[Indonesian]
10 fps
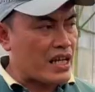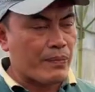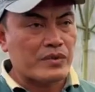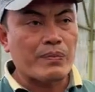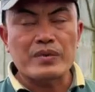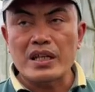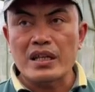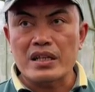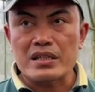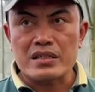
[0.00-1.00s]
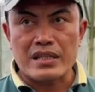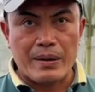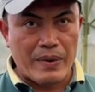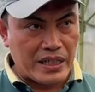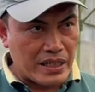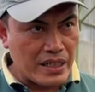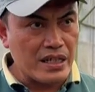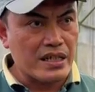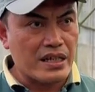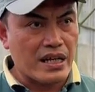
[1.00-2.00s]
adaptif di Sleman
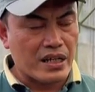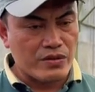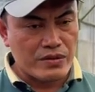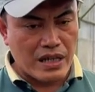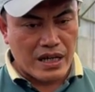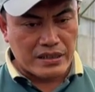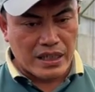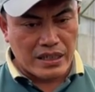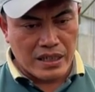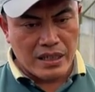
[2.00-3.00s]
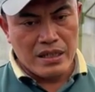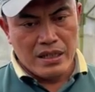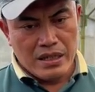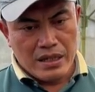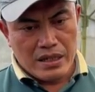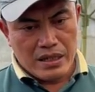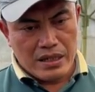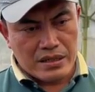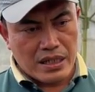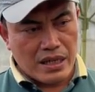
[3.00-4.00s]
ini, di daerah Yogyakarta ini,
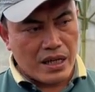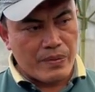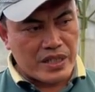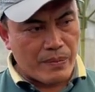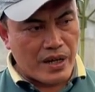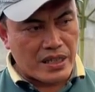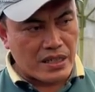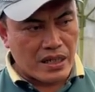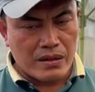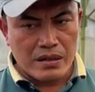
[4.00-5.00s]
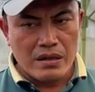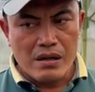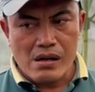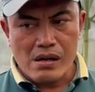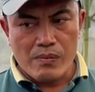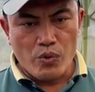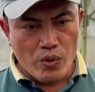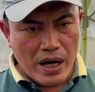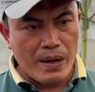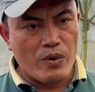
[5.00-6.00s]
uh, sehingga bisa menghasilkan uh,
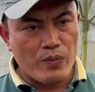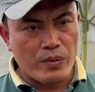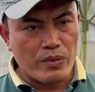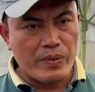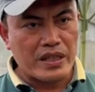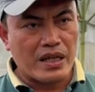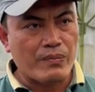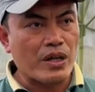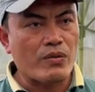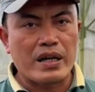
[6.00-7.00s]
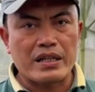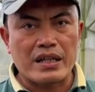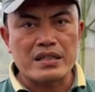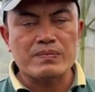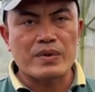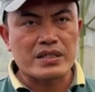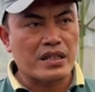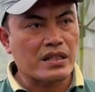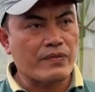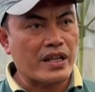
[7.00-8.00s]
buah maupun bibit yang berkualitas,
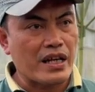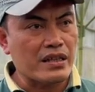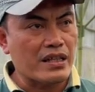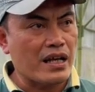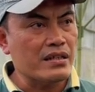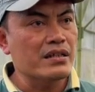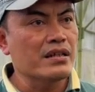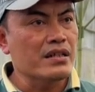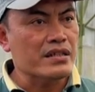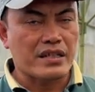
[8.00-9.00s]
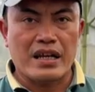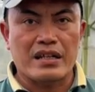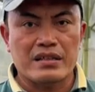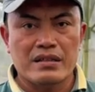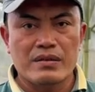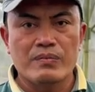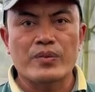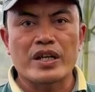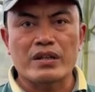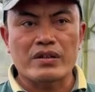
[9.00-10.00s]
bersertifikat, dan sehat.
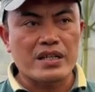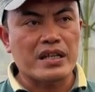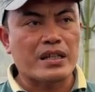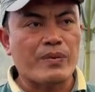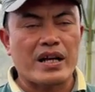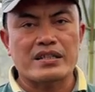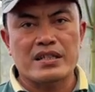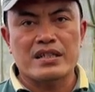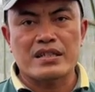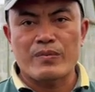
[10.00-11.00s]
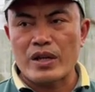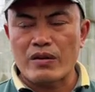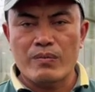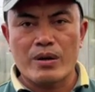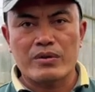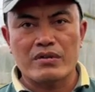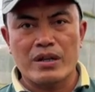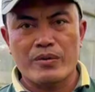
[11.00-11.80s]
Mungkin itu aja. Terima kasih. Assalamualaikum warahmatullahi